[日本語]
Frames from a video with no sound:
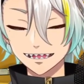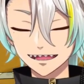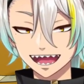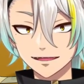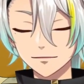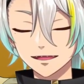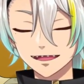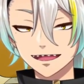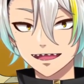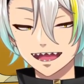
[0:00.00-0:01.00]
ライブぜひ来
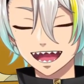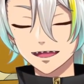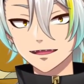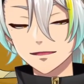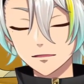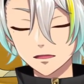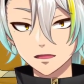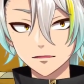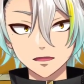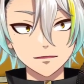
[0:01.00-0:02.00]
ていただければなと
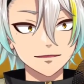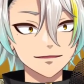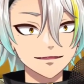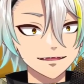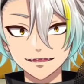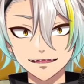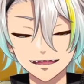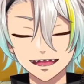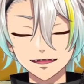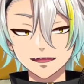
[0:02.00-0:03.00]
思います。来
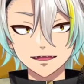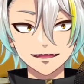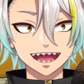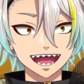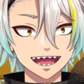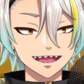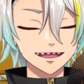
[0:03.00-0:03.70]
てくれたら嬉しいね。